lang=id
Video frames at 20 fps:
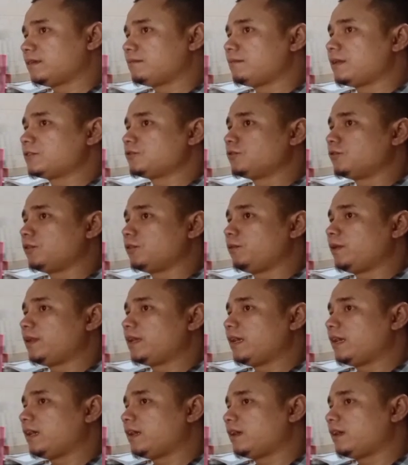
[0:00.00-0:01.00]
termasuk ke
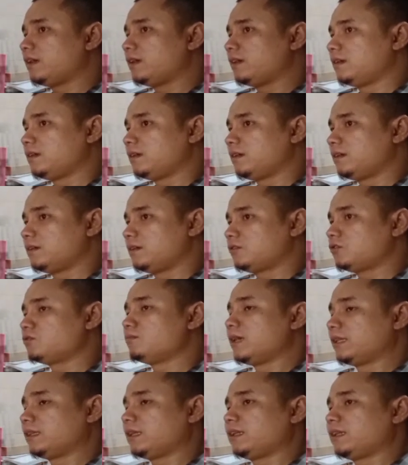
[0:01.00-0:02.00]
wilayah eh,
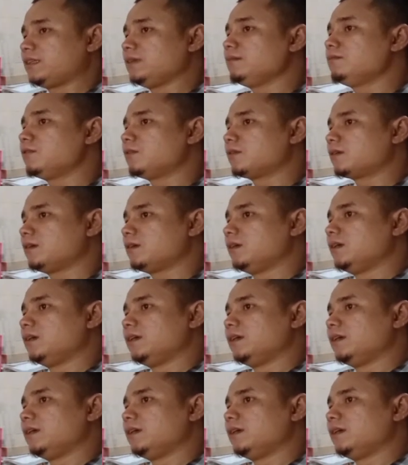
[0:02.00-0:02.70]
Sumatera Timur.